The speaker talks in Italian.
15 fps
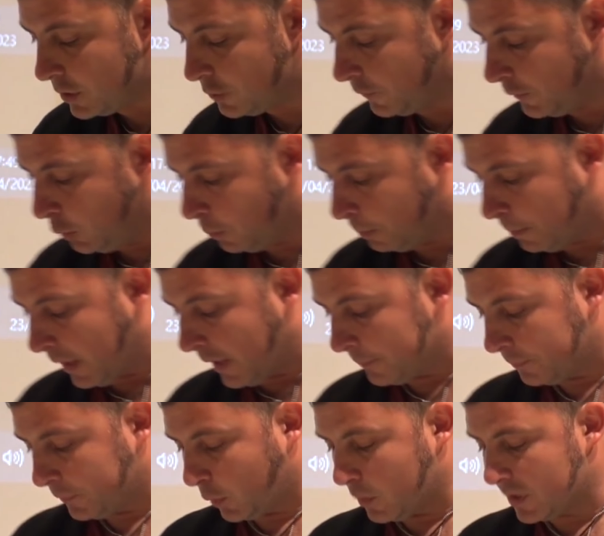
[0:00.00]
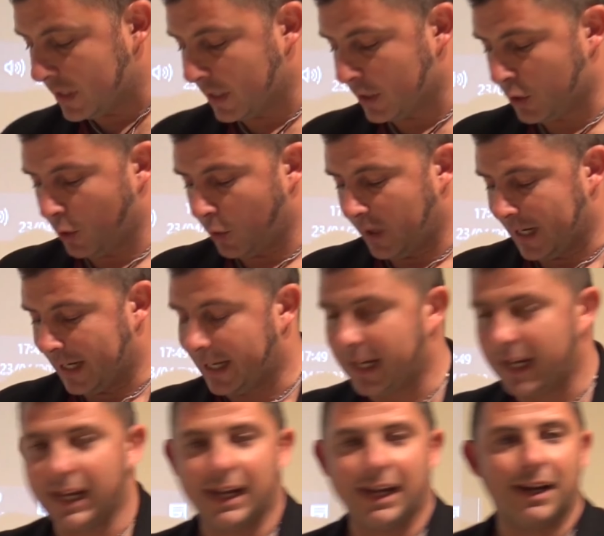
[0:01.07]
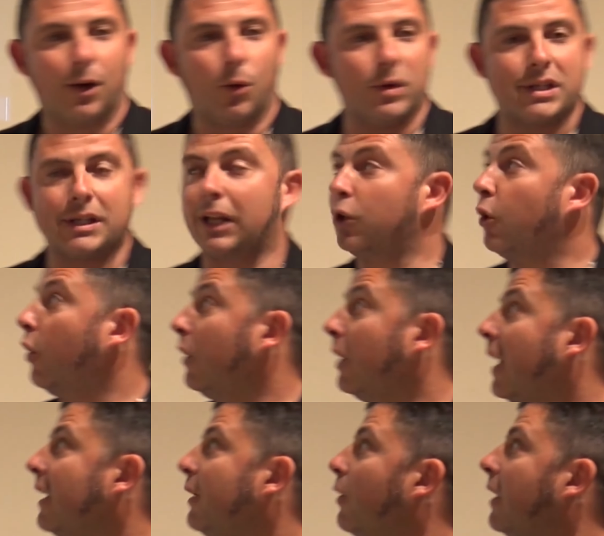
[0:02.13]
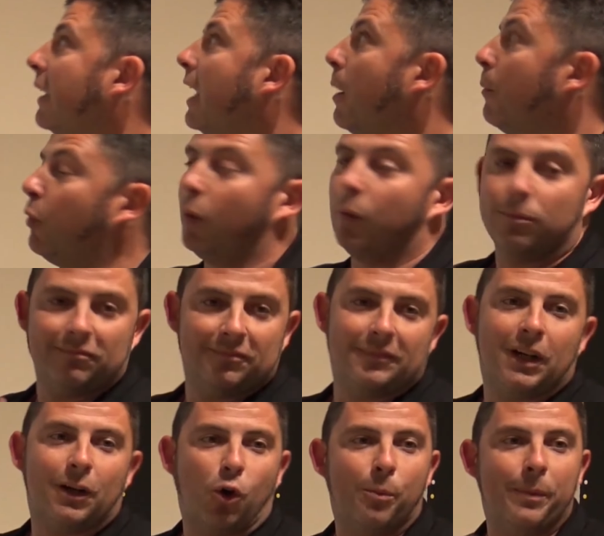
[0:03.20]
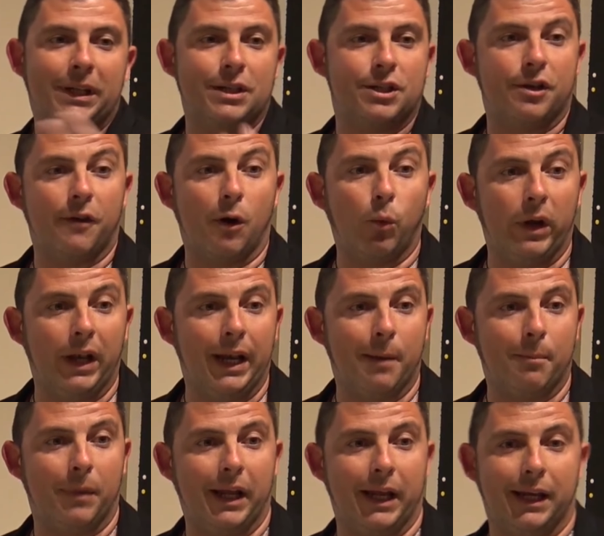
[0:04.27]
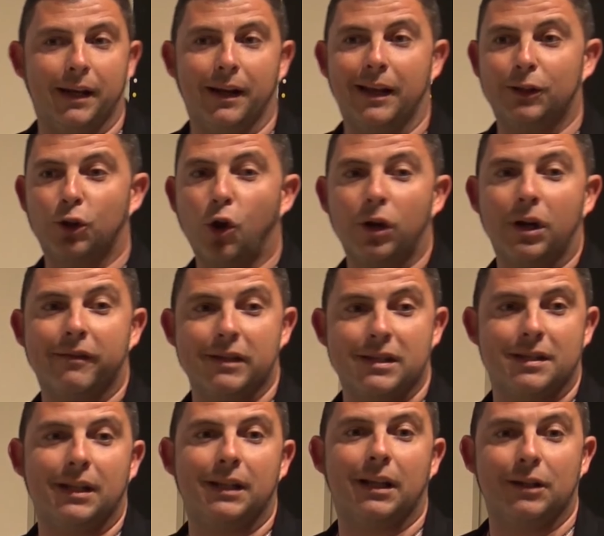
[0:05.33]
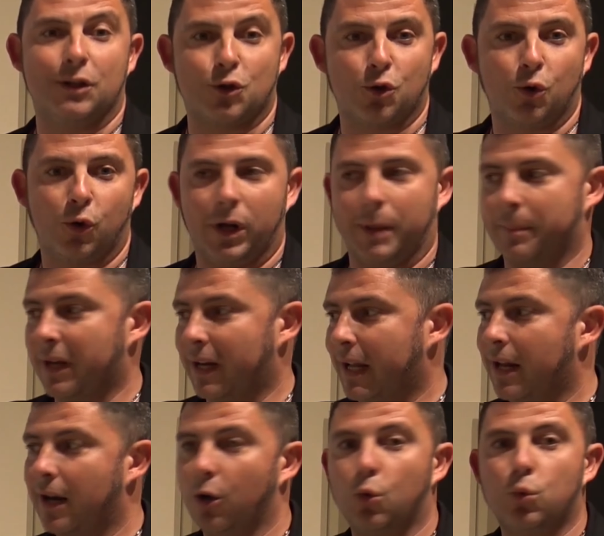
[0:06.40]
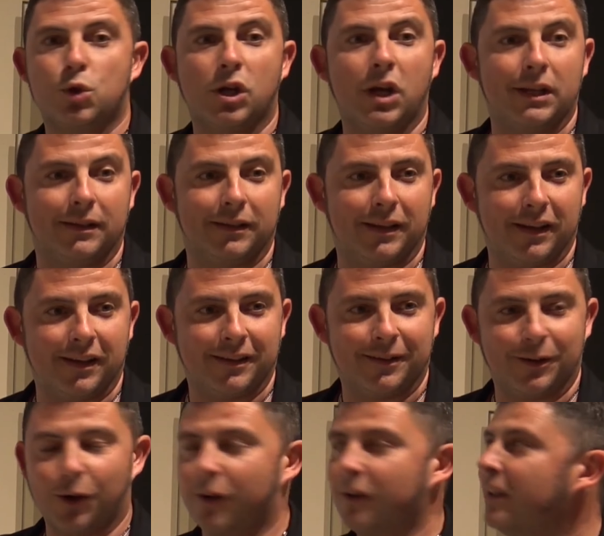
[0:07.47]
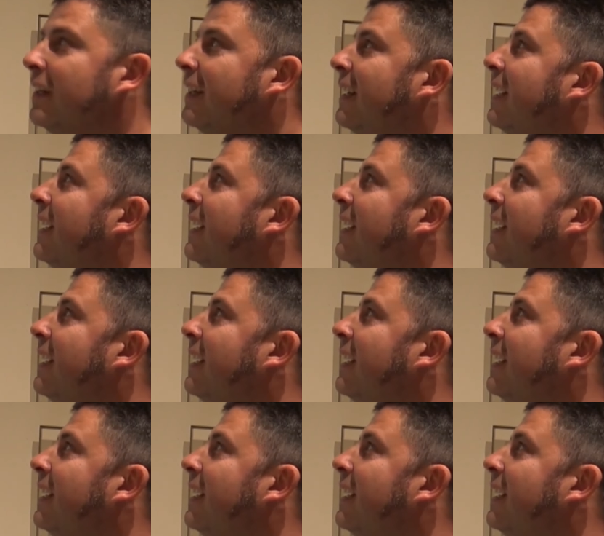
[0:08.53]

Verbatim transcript: si sviluppa questa storia? Che questa donna, io la chiamo come diceva William Blake, la donna vestita di sole perché era lucente, no?